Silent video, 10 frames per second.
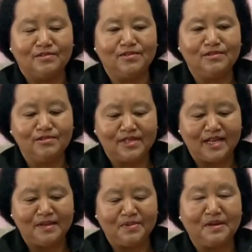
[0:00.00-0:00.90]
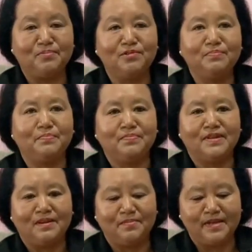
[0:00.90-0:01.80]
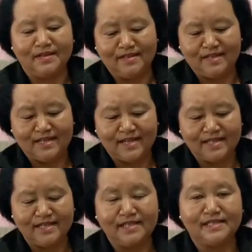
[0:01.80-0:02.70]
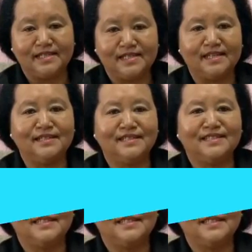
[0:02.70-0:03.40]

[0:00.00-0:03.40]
कुछ दुख तकलीफ है फुल फिल कर दीजिए सर